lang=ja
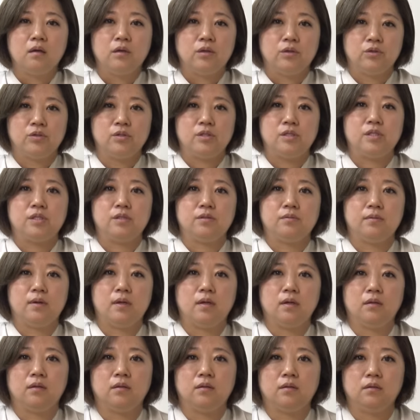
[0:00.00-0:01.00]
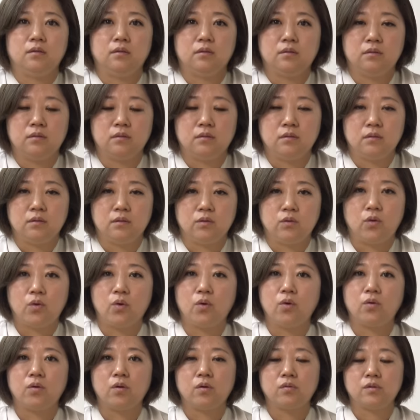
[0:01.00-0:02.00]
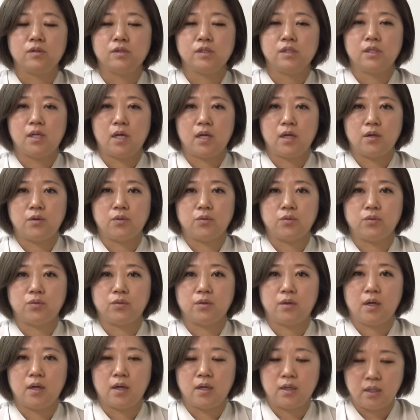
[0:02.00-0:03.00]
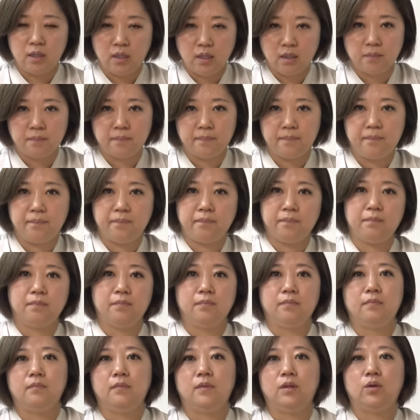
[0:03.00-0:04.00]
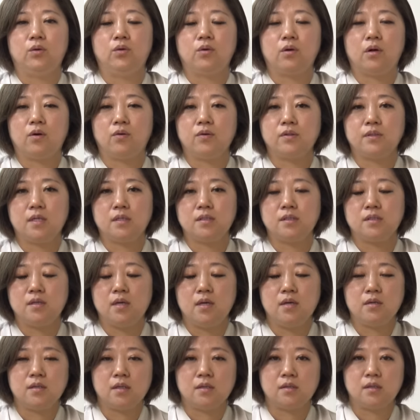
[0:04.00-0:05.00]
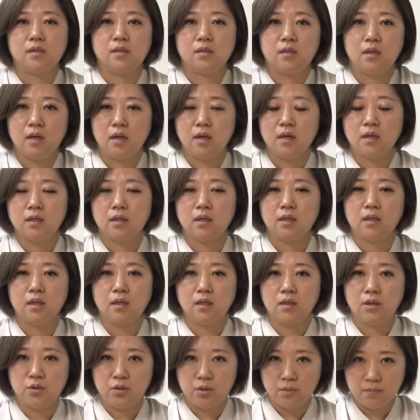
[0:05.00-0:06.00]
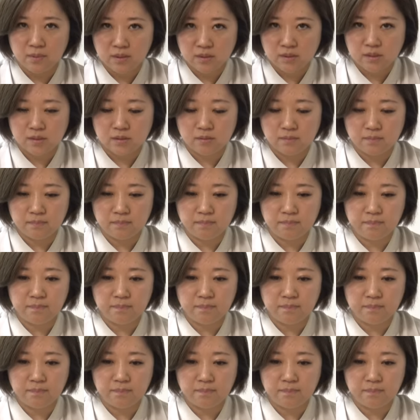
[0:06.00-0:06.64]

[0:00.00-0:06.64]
本日はご報告したいことがあり動画を撮影させていただいております